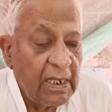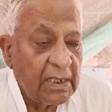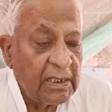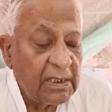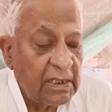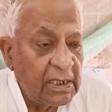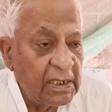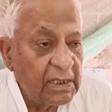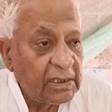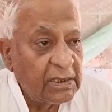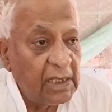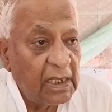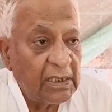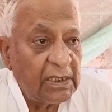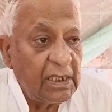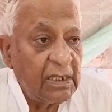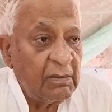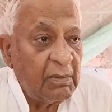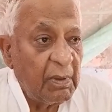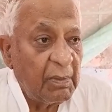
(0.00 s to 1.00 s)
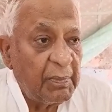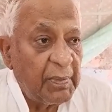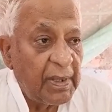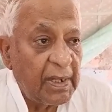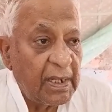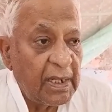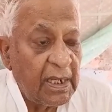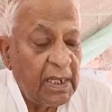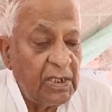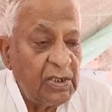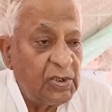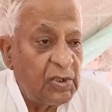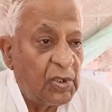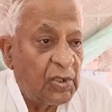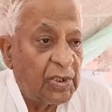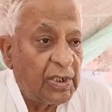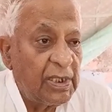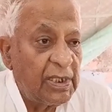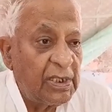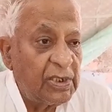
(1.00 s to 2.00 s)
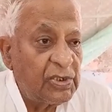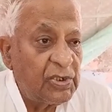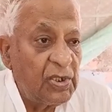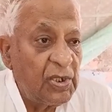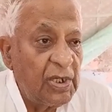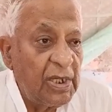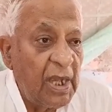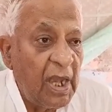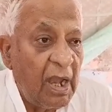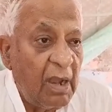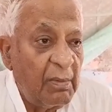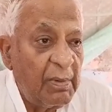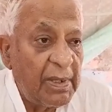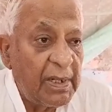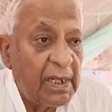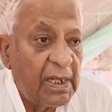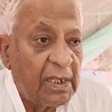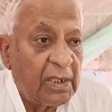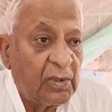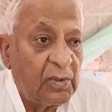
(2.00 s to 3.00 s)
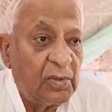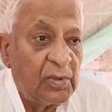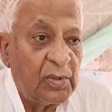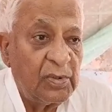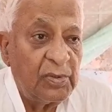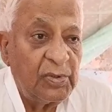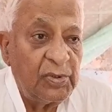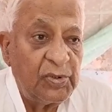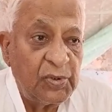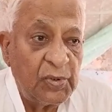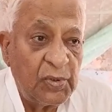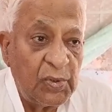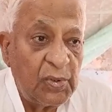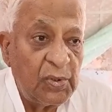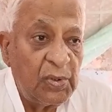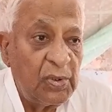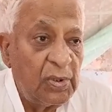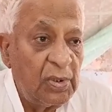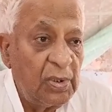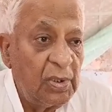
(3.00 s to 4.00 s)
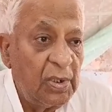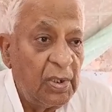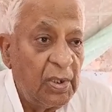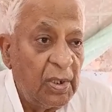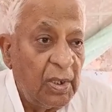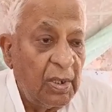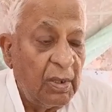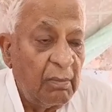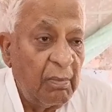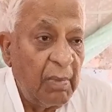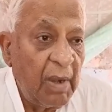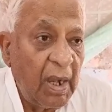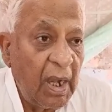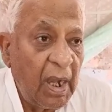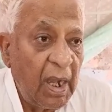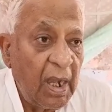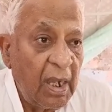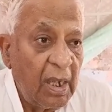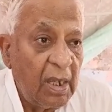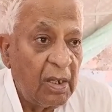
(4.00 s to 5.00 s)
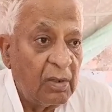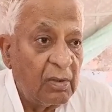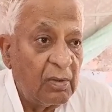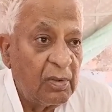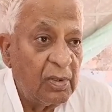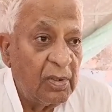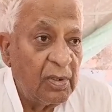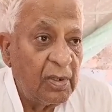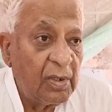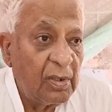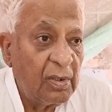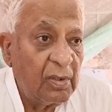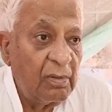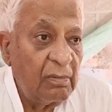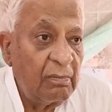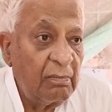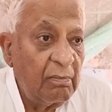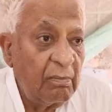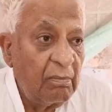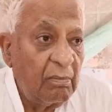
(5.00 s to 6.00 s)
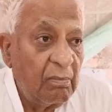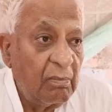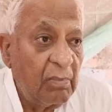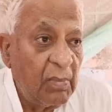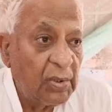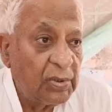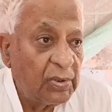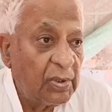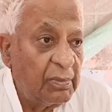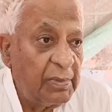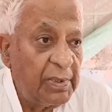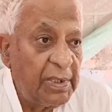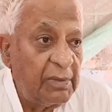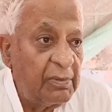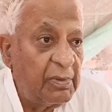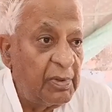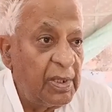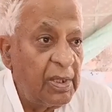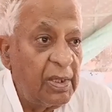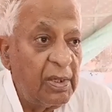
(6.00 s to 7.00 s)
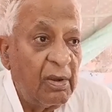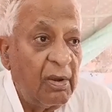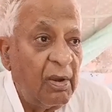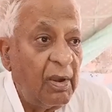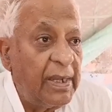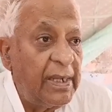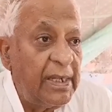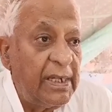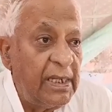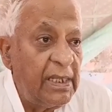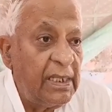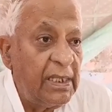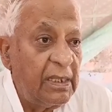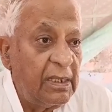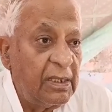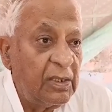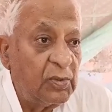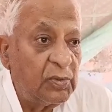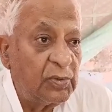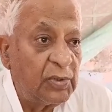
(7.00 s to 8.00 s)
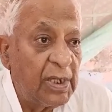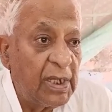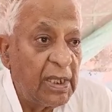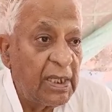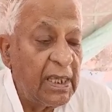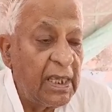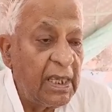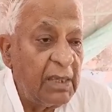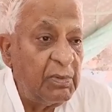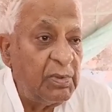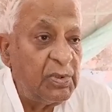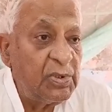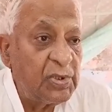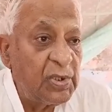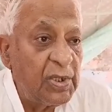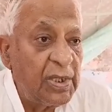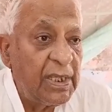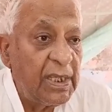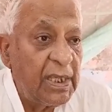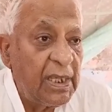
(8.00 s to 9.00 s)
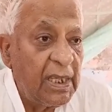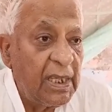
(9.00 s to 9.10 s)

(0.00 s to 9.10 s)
সেটা তাদের ব্যাপার এই সরকারের সঙ্গে আমার আর কোনো যোগ বা কোনো রকম মত বিনিময় হয়নি সুতরাং এ বিষয়ে